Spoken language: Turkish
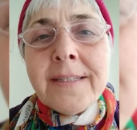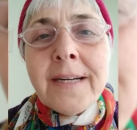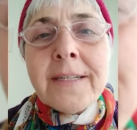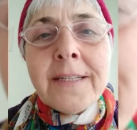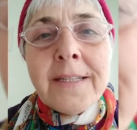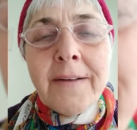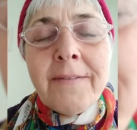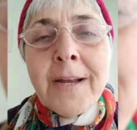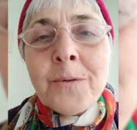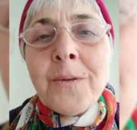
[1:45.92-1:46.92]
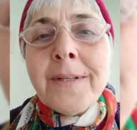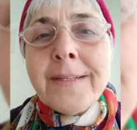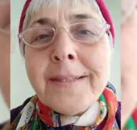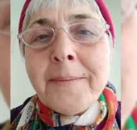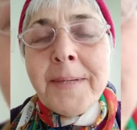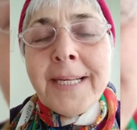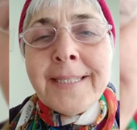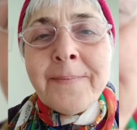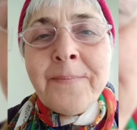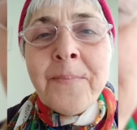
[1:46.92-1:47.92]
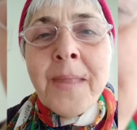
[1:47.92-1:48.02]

akıllı evler kullanılabilir.